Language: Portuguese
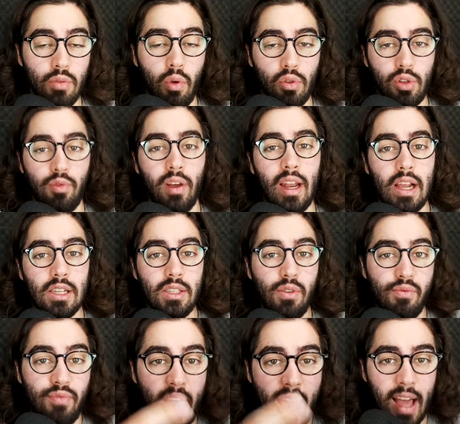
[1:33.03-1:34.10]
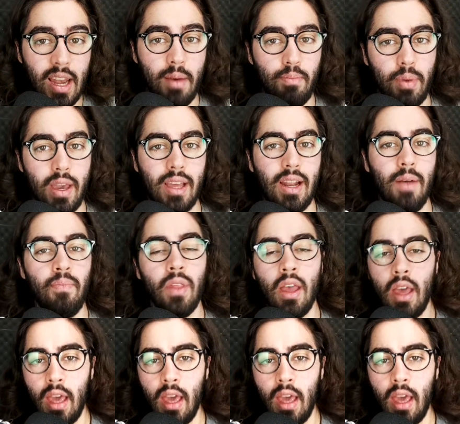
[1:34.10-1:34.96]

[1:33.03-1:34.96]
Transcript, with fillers: Vou te falar se vale a pena.